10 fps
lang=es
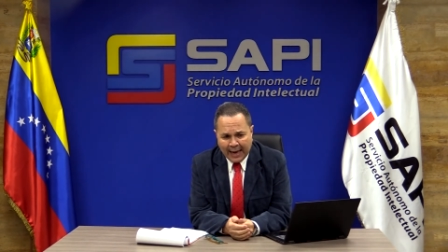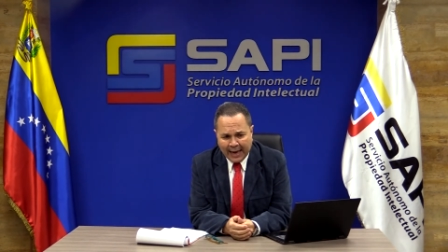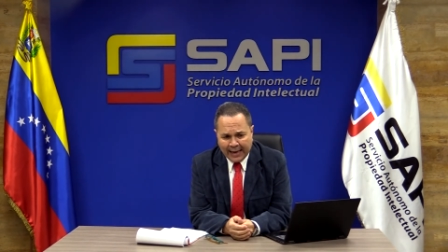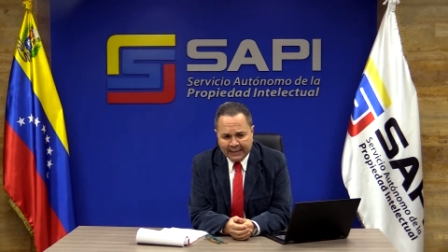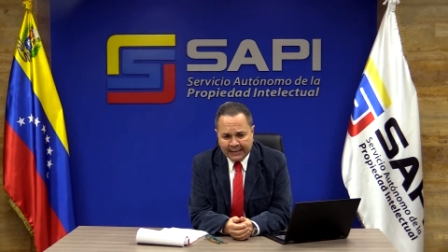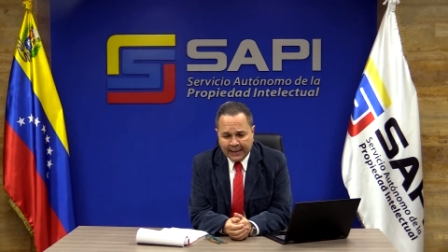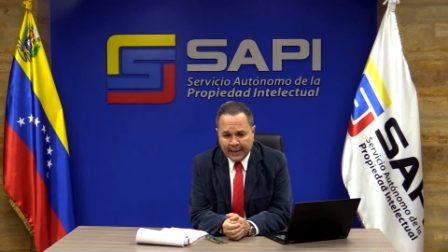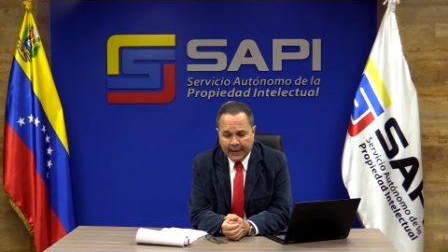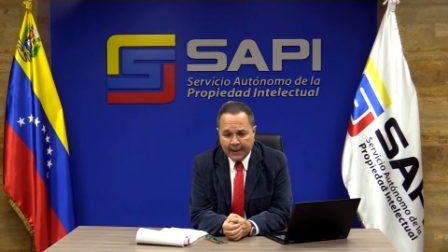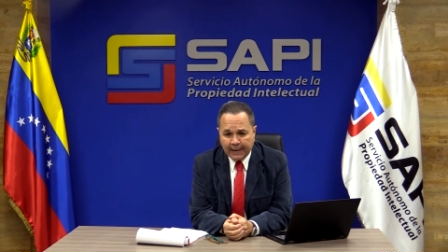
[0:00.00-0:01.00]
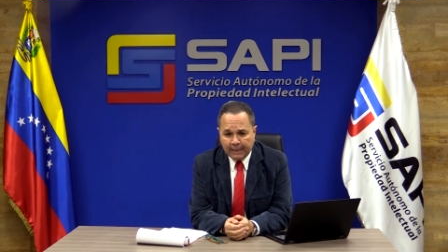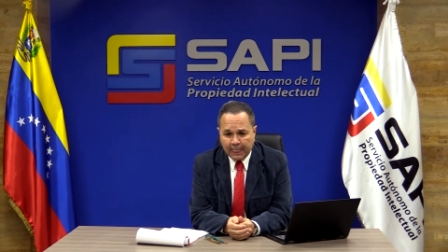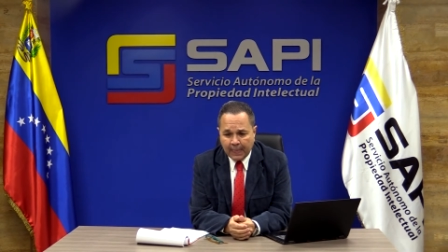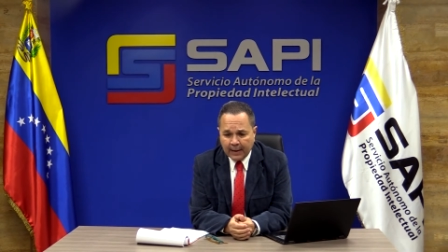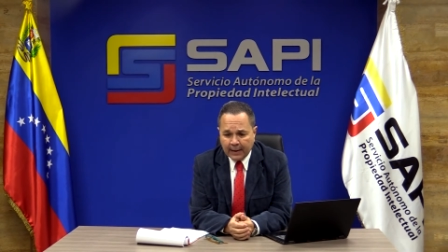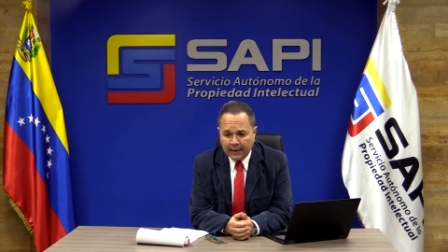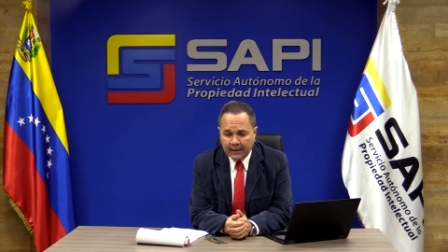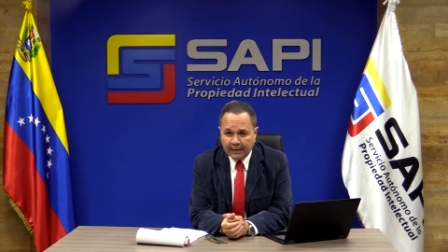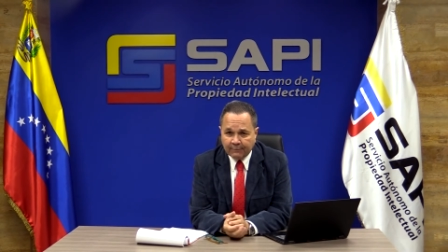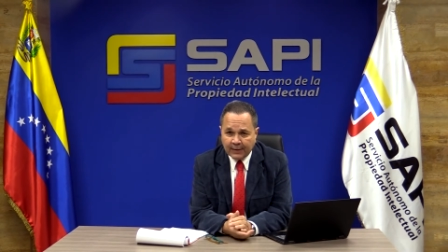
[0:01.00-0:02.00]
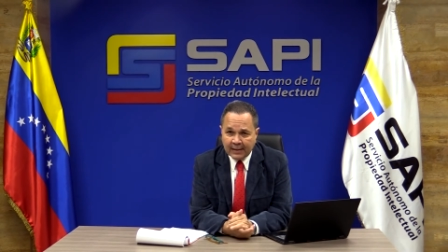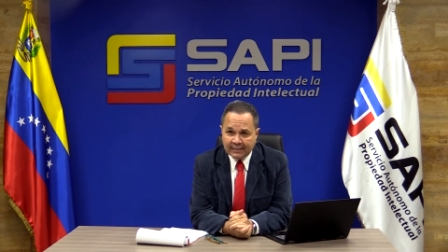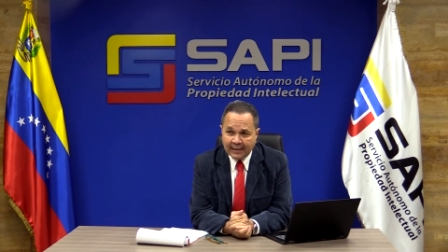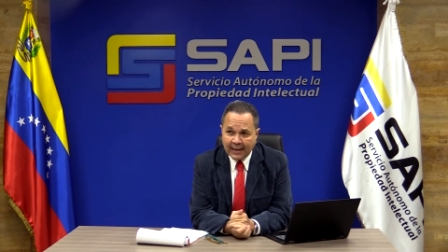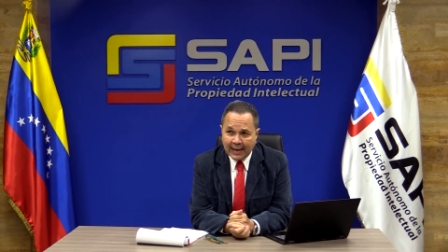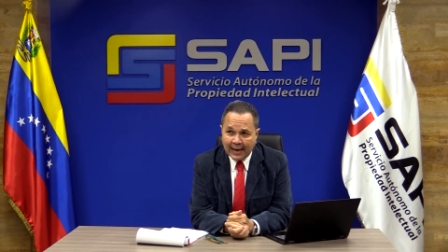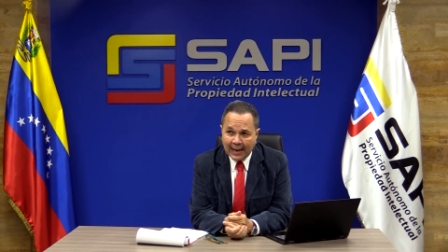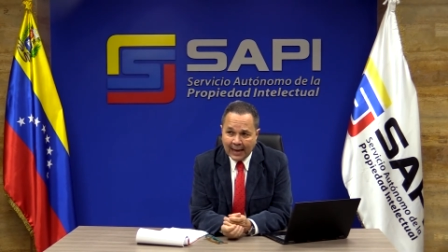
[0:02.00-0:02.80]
Este, fíjense,